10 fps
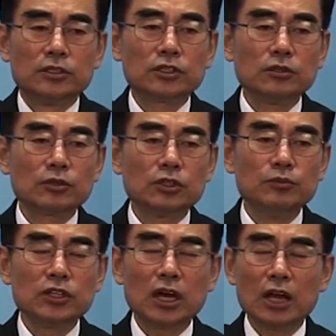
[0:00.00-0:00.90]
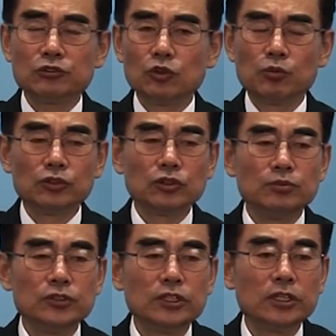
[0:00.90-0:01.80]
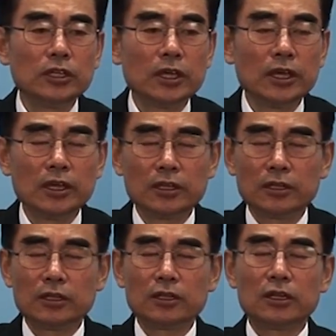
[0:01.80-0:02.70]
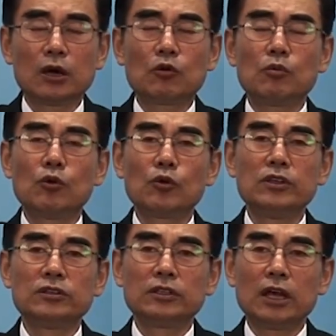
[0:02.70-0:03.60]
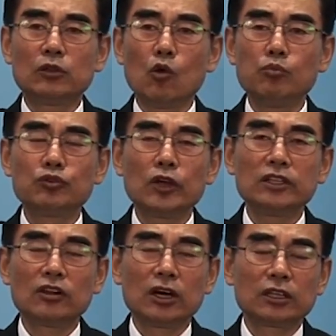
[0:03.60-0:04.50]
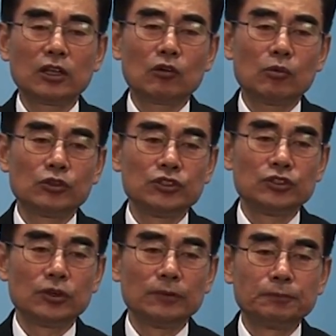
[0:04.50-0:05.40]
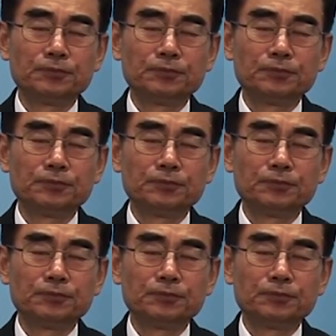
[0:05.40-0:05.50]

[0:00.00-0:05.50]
지금 금리가 아주 높은 금리라고 보고 있는데 한 5%에 들어갔다고 보시죠.